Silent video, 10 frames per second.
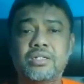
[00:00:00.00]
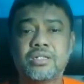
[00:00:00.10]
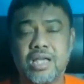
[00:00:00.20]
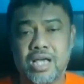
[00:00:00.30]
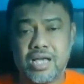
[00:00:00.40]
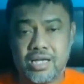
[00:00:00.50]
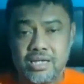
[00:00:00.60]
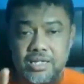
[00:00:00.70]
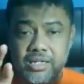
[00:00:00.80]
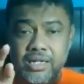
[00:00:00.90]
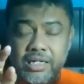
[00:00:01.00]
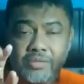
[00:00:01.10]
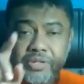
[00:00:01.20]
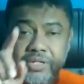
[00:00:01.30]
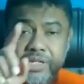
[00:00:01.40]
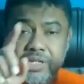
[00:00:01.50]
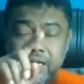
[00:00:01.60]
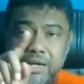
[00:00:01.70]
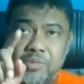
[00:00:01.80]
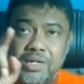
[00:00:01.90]
Nah, dengan demikian
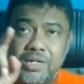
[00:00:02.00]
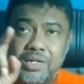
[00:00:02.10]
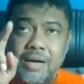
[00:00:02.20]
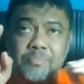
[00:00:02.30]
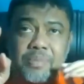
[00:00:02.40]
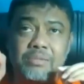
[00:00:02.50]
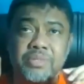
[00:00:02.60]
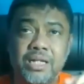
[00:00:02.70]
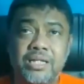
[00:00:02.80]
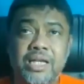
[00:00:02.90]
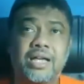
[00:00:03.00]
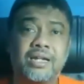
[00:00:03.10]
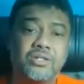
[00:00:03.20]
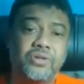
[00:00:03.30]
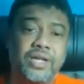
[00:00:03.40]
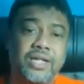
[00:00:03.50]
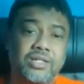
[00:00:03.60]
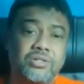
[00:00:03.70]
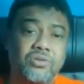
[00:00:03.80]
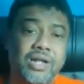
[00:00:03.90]
6,8 miliar US
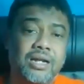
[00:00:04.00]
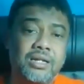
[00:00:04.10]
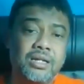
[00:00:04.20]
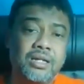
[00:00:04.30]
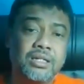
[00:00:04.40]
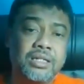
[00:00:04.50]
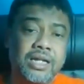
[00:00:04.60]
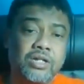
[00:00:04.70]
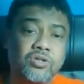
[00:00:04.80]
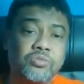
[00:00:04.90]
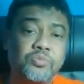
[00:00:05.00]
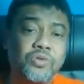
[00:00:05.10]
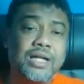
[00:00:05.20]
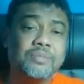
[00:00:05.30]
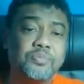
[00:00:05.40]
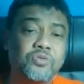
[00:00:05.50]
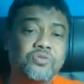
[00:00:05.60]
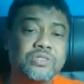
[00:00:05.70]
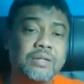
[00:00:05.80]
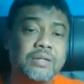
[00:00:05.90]
dollar dari kumpulan
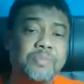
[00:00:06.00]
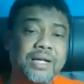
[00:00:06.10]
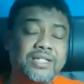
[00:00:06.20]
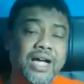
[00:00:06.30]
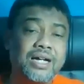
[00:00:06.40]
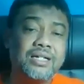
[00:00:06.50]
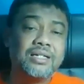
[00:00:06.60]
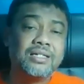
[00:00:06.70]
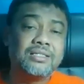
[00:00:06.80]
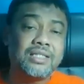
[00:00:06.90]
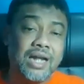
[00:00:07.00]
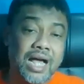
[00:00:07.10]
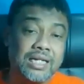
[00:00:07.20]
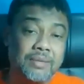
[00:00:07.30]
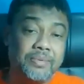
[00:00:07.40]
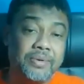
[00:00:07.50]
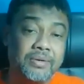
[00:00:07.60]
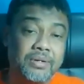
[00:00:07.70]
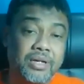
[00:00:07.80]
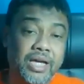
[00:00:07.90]
pungutan pajak
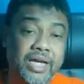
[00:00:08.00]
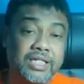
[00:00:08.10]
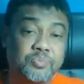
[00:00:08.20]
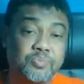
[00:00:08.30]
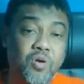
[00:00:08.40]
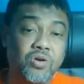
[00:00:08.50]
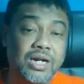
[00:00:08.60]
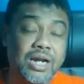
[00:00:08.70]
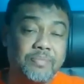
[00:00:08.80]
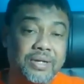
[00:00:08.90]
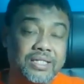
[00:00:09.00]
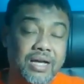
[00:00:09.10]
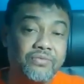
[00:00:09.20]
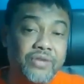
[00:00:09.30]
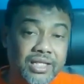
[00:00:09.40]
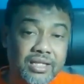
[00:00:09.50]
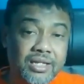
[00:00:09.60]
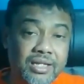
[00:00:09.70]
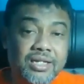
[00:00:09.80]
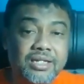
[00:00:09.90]
terhadap ekspor kelapa
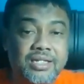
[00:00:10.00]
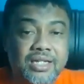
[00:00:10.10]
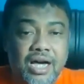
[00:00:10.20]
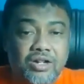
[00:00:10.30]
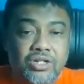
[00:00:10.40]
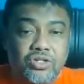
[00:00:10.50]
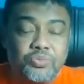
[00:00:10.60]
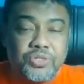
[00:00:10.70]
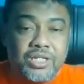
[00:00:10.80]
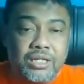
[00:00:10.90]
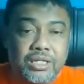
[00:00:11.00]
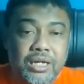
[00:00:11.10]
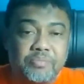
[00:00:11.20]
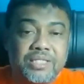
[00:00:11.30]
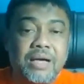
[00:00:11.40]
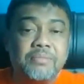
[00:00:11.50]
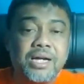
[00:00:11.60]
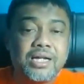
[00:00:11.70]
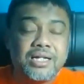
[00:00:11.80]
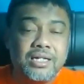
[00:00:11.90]
sawit dia harus disubsidi yang
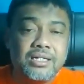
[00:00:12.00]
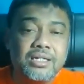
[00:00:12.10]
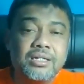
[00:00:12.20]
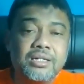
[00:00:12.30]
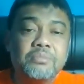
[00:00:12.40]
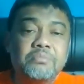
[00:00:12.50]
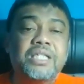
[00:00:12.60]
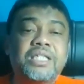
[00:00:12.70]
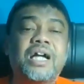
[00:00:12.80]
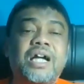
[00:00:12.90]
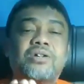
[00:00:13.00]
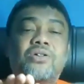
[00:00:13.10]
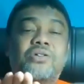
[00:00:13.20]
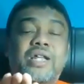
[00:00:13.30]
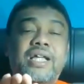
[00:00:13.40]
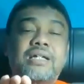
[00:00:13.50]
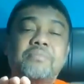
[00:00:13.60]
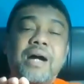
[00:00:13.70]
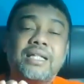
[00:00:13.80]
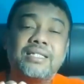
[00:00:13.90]
pertama ke minyak goreng
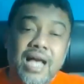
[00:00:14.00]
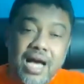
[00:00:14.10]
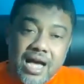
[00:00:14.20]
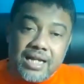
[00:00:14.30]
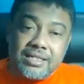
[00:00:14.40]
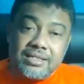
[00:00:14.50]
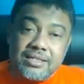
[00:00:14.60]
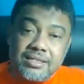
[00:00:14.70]
kemasan